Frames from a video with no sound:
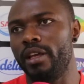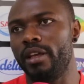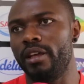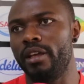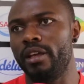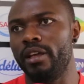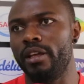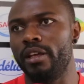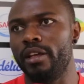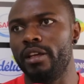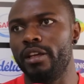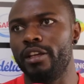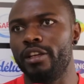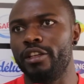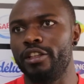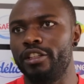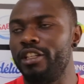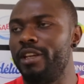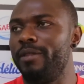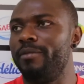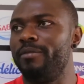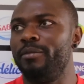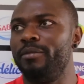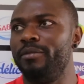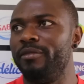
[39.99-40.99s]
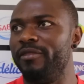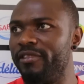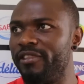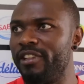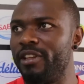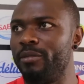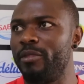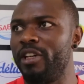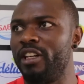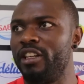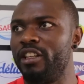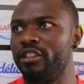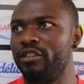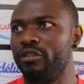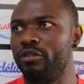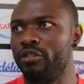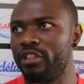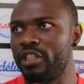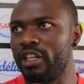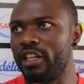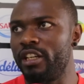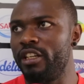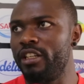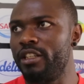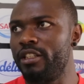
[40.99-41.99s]
et j'aime vraiment le,
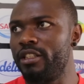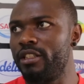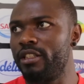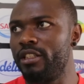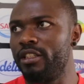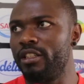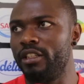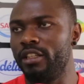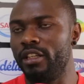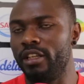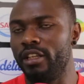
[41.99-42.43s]
challenge,